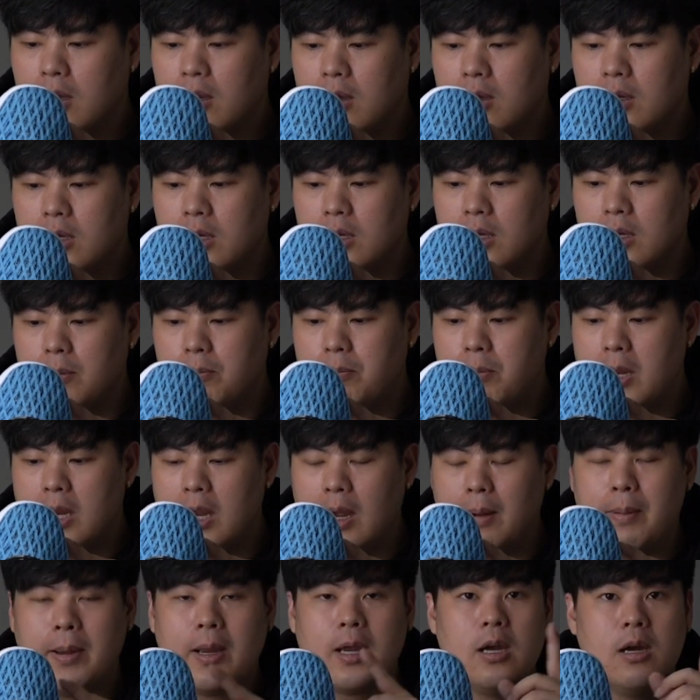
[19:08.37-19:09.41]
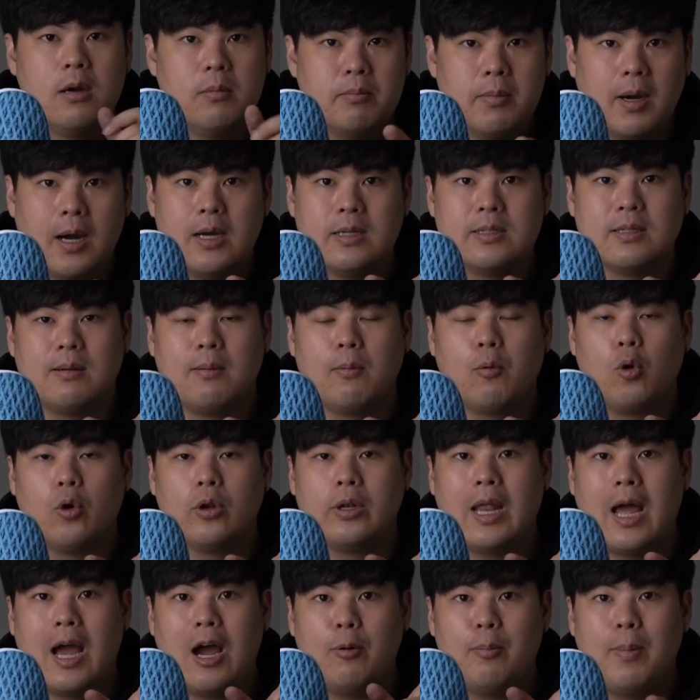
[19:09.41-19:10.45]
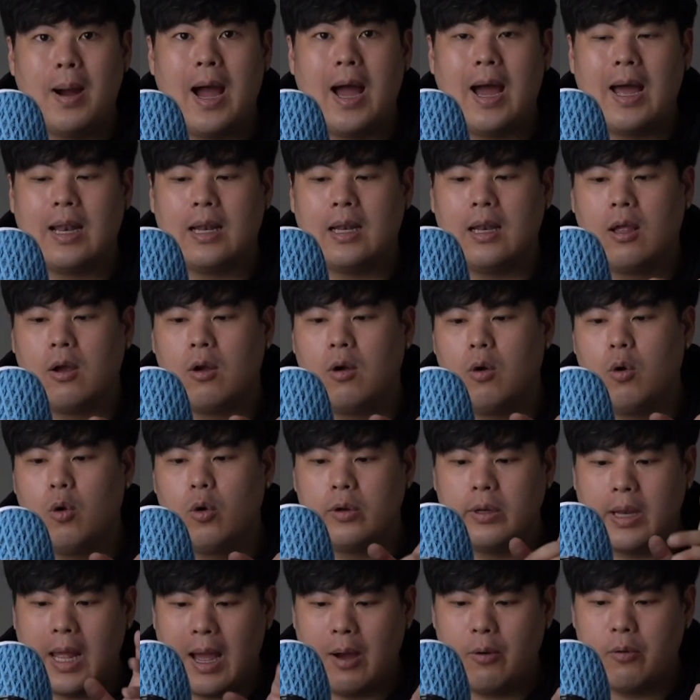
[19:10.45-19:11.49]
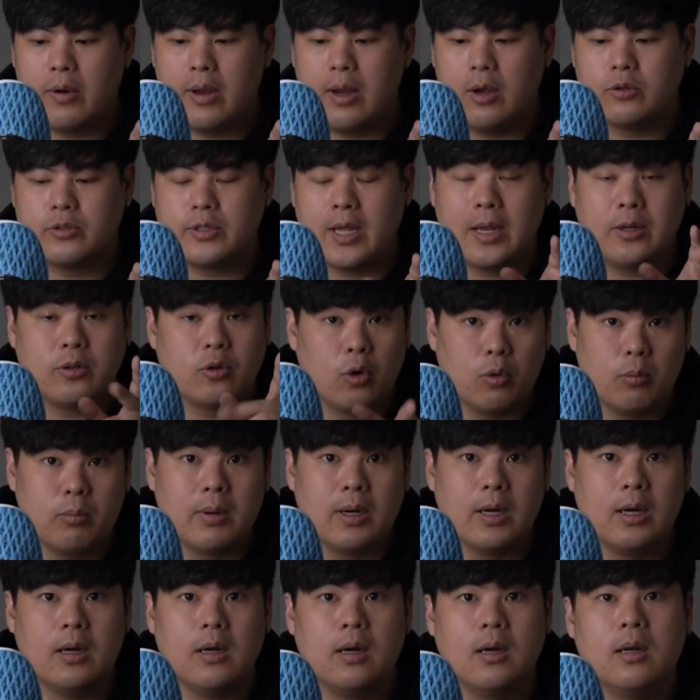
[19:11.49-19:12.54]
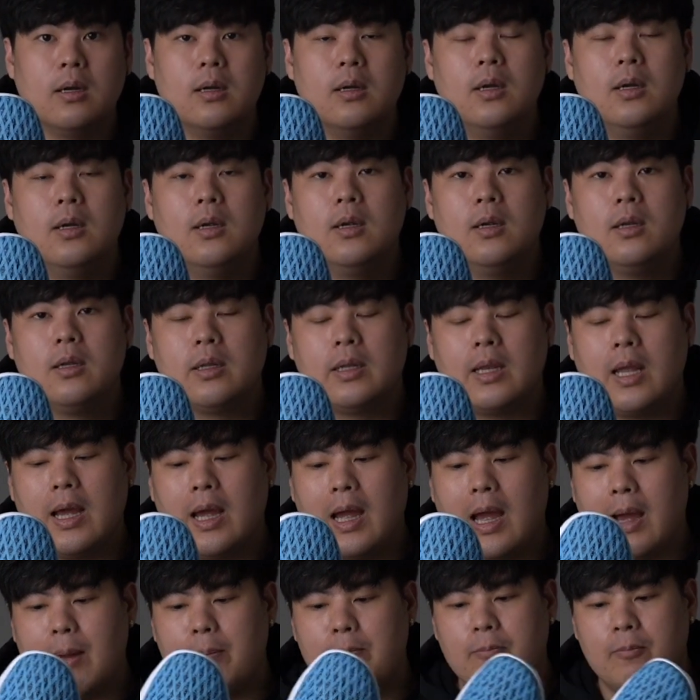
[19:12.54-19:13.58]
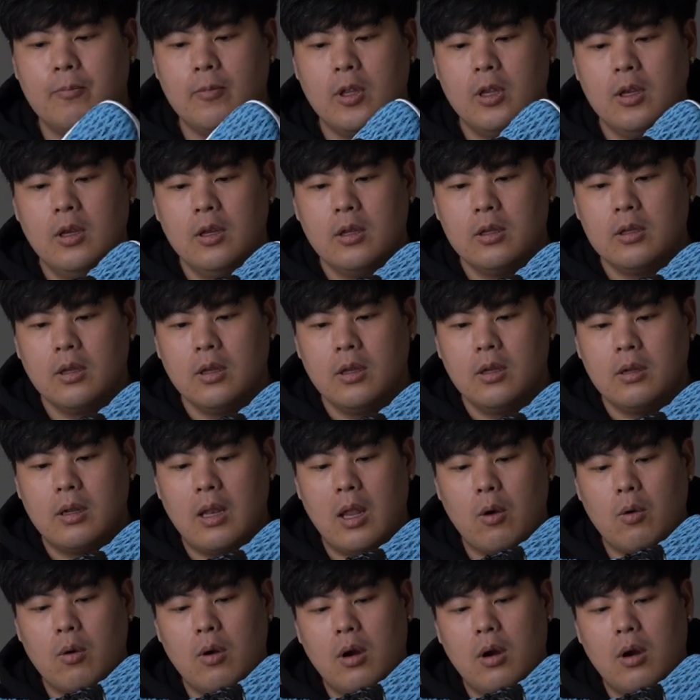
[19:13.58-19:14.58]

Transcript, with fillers: ก็คือเผื่อไปครึ่งเบอร์สำหรับคนเท้าบาน แล้วก็คนเท้าเรียวใส่ตรงเบอร์นะครับ แล้ว